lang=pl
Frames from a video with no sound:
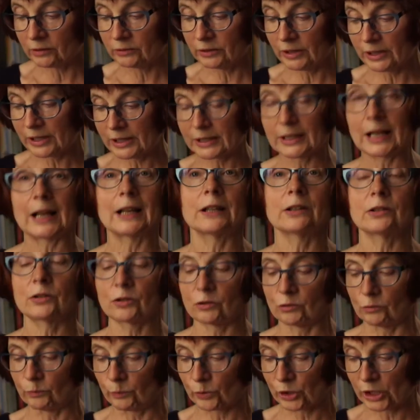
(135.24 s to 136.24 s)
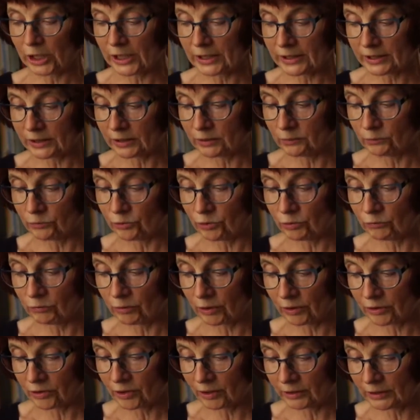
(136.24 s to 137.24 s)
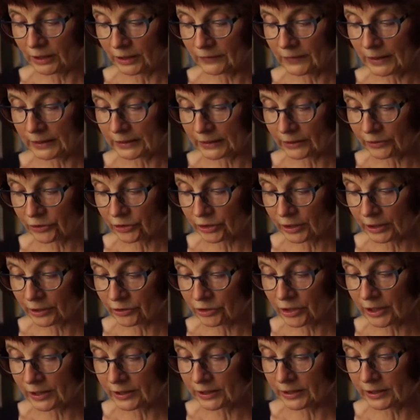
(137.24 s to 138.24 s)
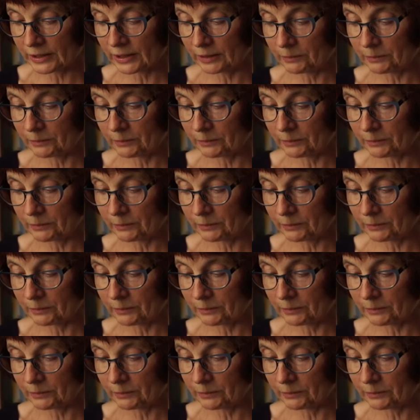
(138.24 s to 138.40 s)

dystansu przez ludzi urodzonych w latach 40.,